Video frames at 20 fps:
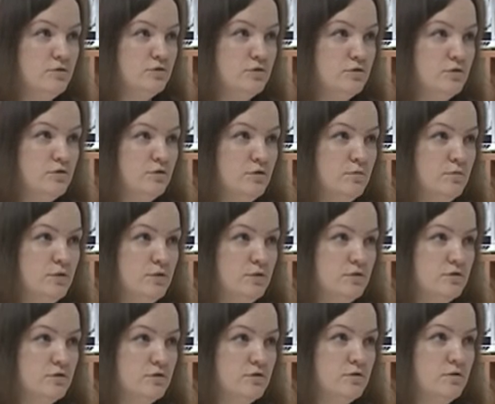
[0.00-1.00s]
очень теплый,
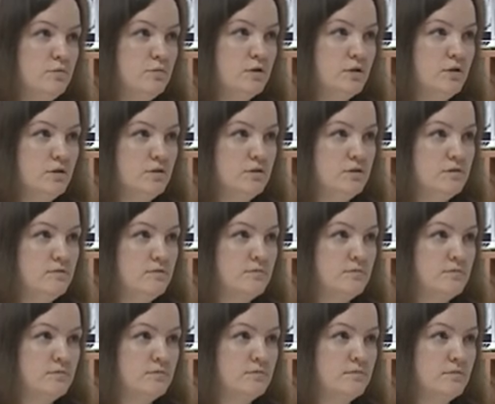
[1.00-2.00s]
очень добрый,
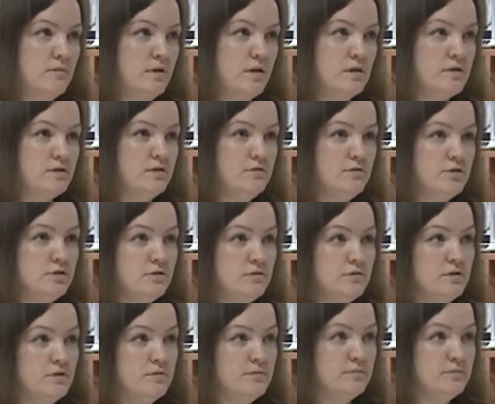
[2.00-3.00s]
отзывчивый.